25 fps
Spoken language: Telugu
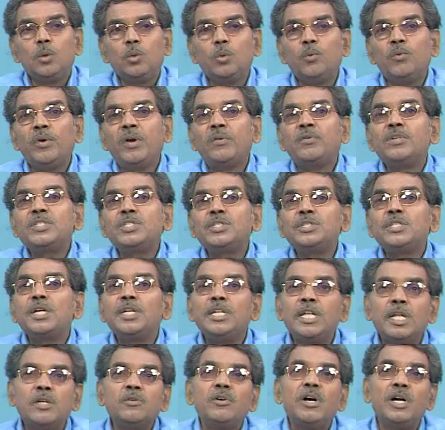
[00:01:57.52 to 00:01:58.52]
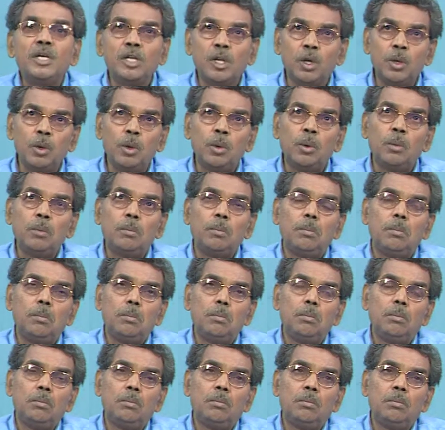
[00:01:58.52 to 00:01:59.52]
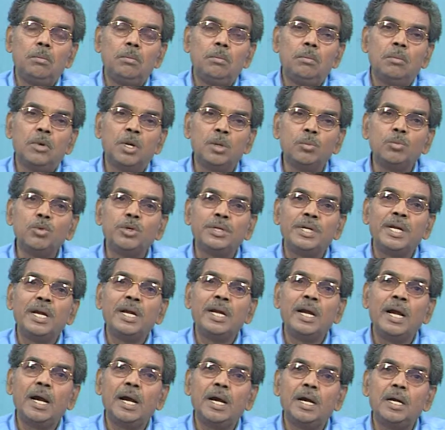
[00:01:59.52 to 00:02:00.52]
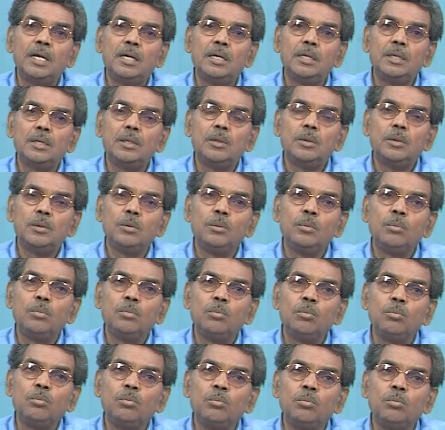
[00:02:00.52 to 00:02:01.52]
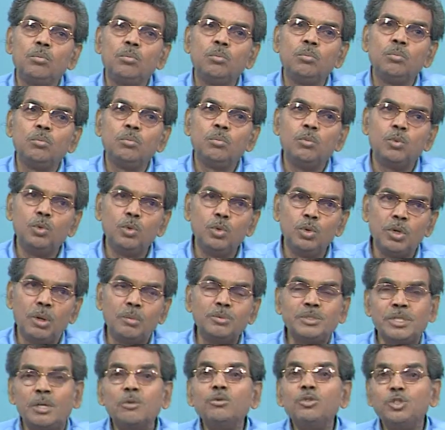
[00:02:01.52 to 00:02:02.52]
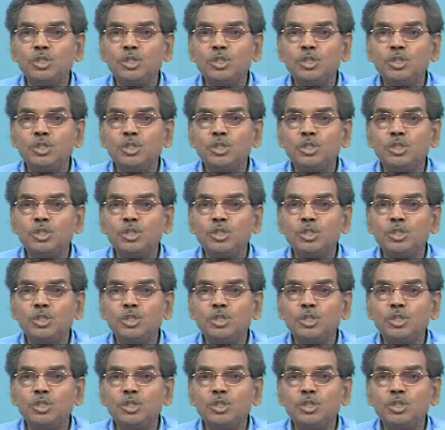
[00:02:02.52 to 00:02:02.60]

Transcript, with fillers: వ్యవస్థ నిర్వహణలో మనం ముఖ్యంగా మూడు అంశాల గురించి